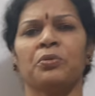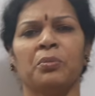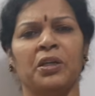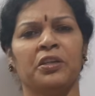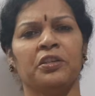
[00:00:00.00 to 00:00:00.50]

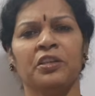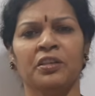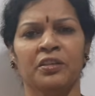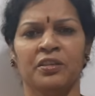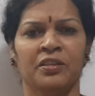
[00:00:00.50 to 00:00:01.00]
ఫార్ములా ఏంటి
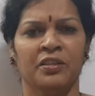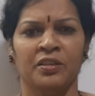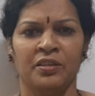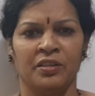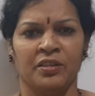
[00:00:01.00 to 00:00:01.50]

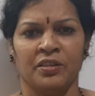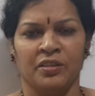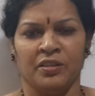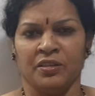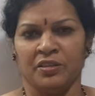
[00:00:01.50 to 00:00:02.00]

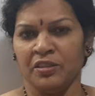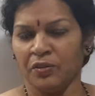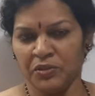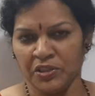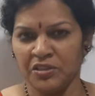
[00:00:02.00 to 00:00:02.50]

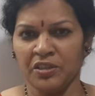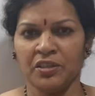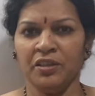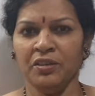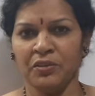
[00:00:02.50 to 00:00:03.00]
సిఎఫ్
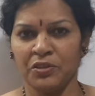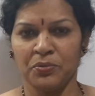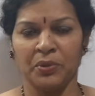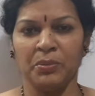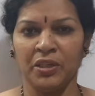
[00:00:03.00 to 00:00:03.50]
చేసినాక
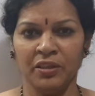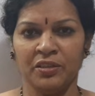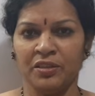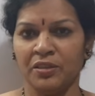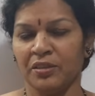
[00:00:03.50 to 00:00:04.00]
ఫస్ట్ ఫార్ములా
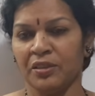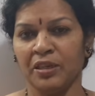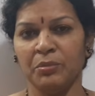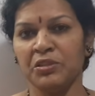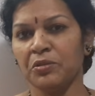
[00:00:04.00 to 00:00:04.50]

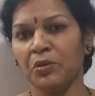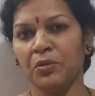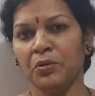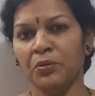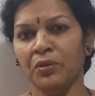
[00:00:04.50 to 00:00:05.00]
ఎమ్ ఈజ్
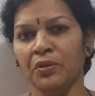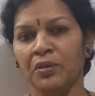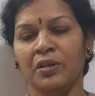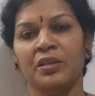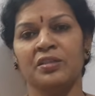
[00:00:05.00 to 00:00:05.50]
ఈక్వల్ టు
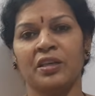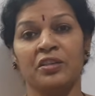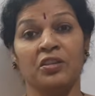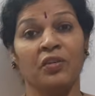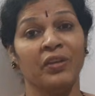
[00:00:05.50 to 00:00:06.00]

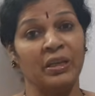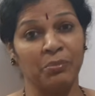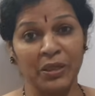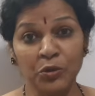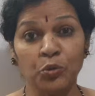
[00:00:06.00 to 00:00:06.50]
సైజ్ ఆఫ్
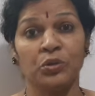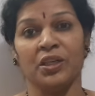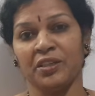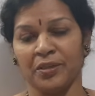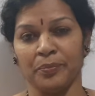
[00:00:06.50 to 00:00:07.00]
ఎన్ బై టూ
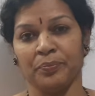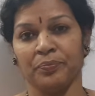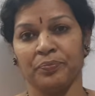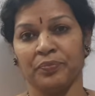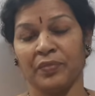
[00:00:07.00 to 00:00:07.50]
తైటమ్
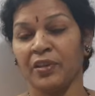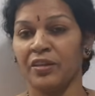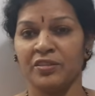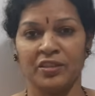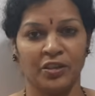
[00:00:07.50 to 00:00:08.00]

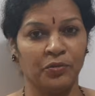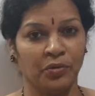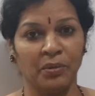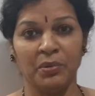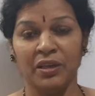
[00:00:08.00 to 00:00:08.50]
సెకండ్
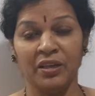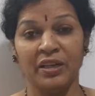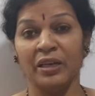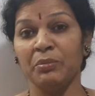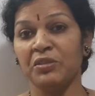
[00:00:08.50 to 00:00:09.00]
ఫార్ములా
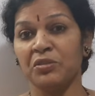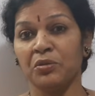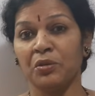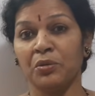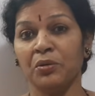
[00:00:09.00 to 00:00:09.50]
ఎమ్ ఈజ్
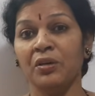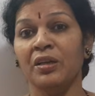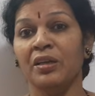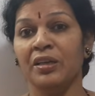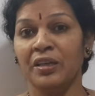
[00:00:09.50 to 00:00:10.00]
ఈక్వల్ టు
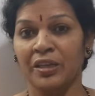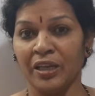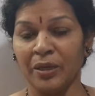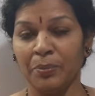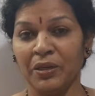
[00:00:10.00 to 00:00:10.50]

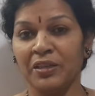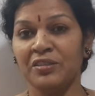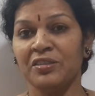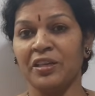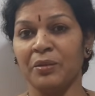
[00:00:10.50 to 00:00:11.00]
ఎల్
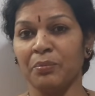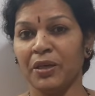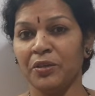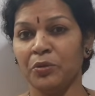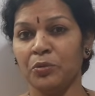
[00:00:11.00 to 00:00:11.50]
ప్లస్ ఎన్
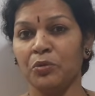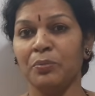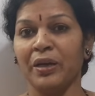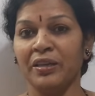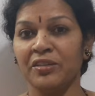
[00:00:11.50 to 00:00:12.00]
బై టూ
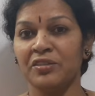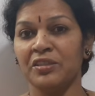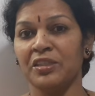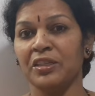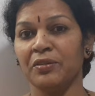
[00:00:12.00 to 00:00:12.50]
మైనస్
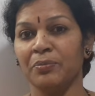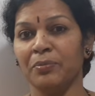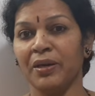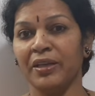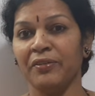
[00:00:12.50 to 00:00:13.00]
సిఎఫ్
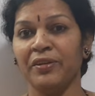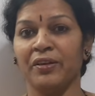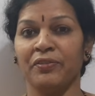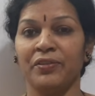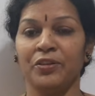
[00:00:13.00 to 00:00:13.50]
బై
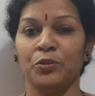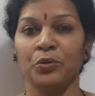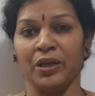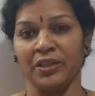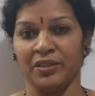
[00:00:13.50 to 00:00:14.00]
ఎఫ్
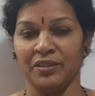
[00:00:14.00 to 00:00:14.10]
ఇంటూ ఐ